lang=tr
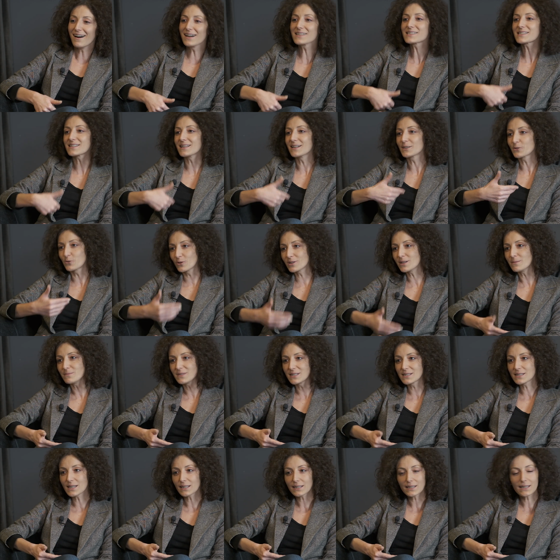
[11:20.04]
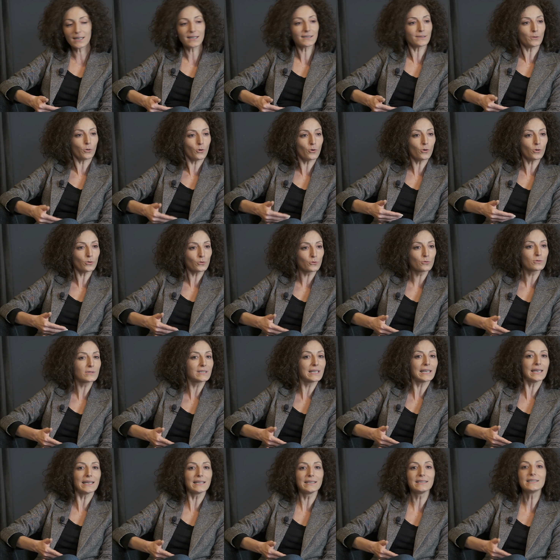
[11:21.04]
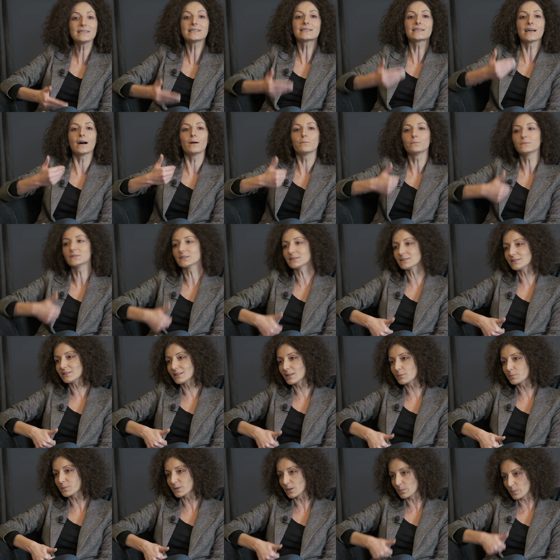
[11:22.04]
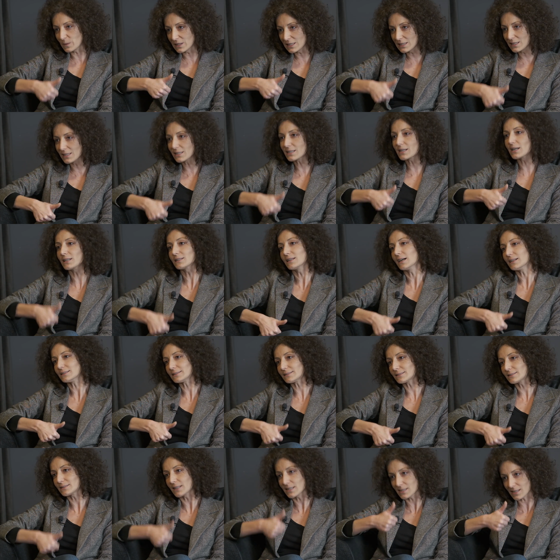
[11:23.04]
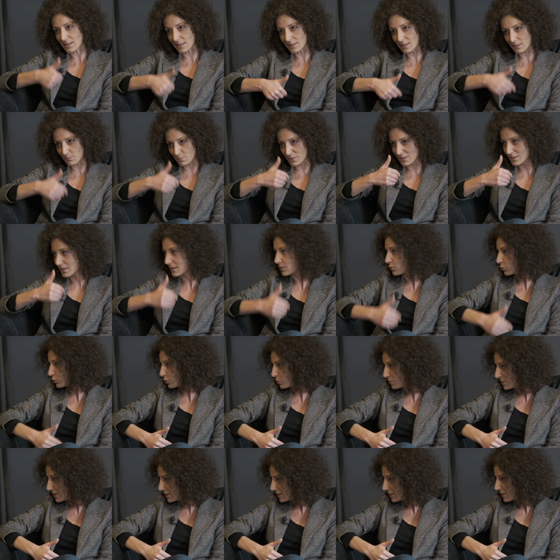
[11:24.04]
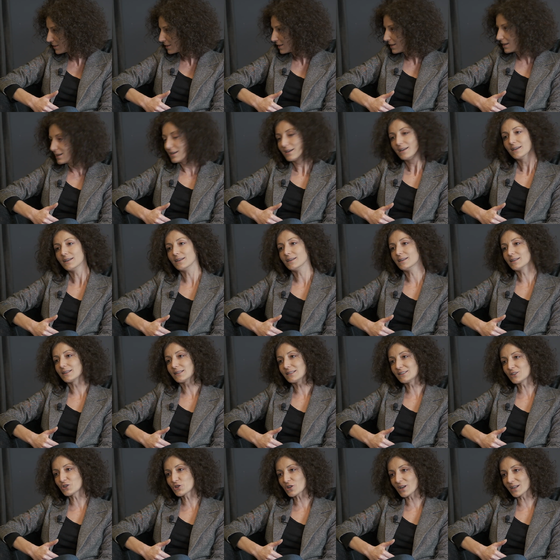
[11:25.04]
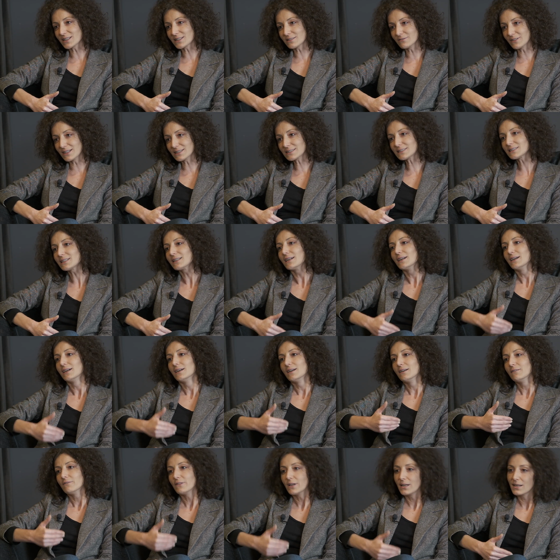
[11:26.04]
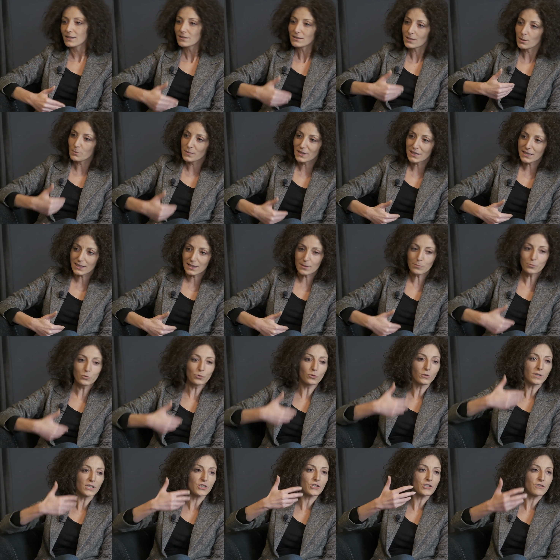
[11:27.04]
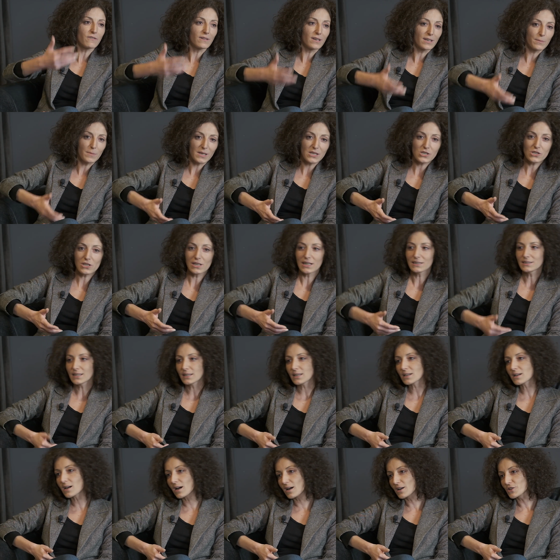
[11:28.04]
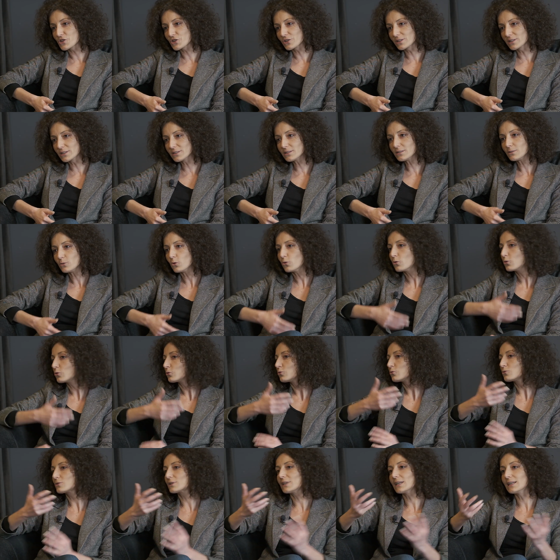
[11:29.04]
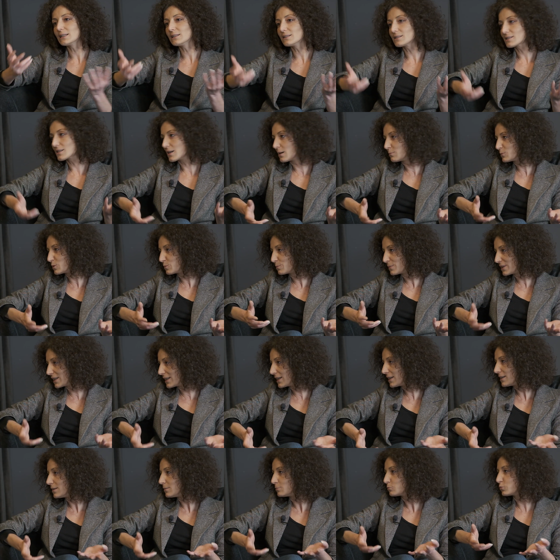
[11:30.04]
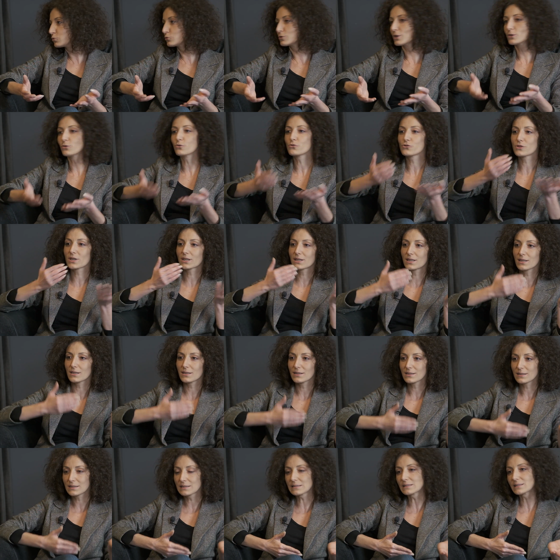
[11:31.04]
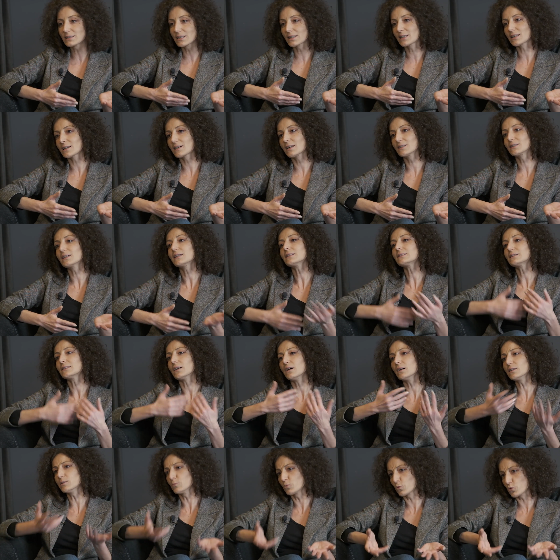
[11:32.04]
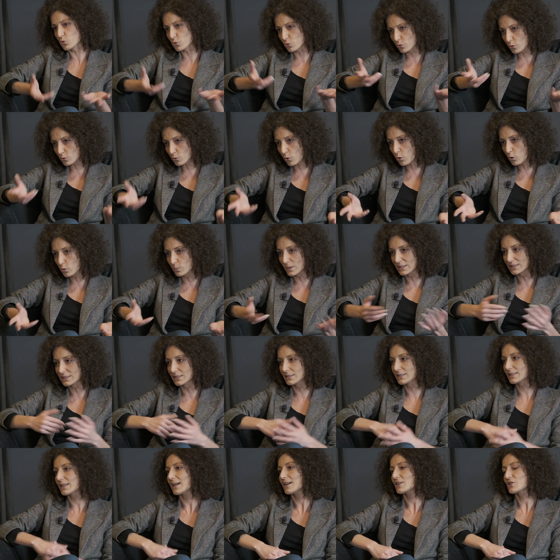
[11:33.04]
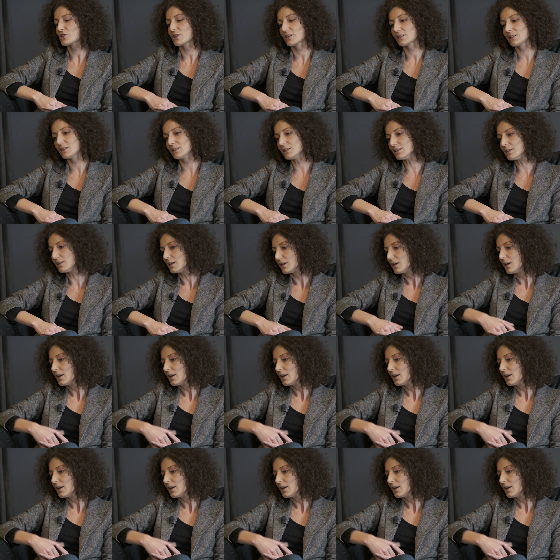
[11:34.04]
asla göremeyecekken o %50 elli zammın yapılabildiği kadar rezalet bir ekonomi e, gidişatı var. Ve tabii ki de bunun işçi ve emekçilerdeki karşılığı o %50 zammın bile bundan önceki yıldaki kadar alım gücünün olmadığı gerçekliği.